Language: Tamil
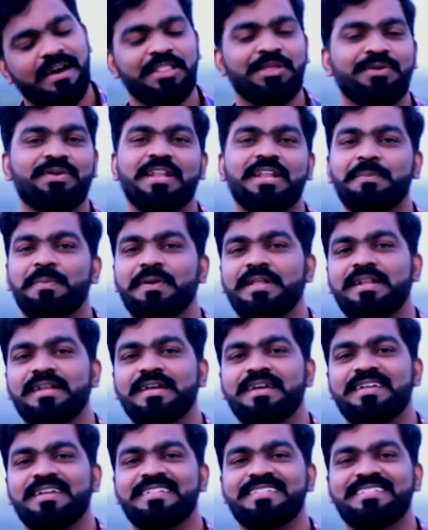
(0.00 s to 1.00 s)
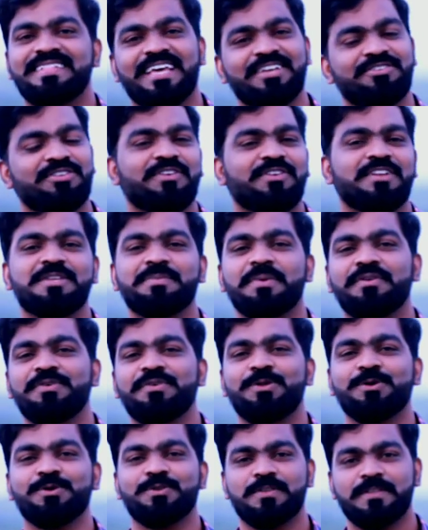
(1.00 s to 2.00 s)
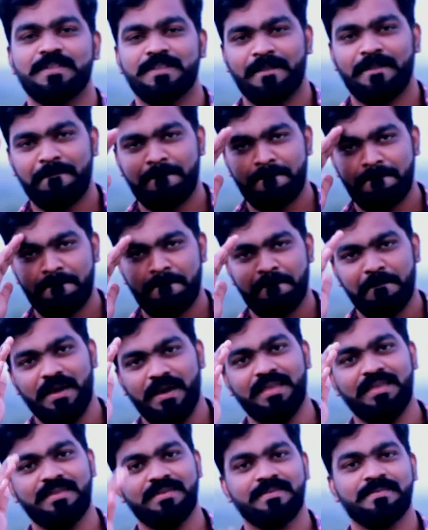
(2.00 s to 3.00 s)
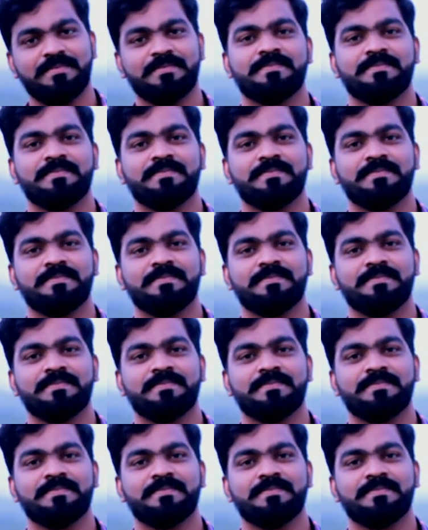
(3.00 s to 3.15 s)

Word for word: அதையும் கிளிக் பண்ணிடுங்க தேங்க்ஸ் ஃபார் வாட்சிங் மை வீடியோஸ் பாய்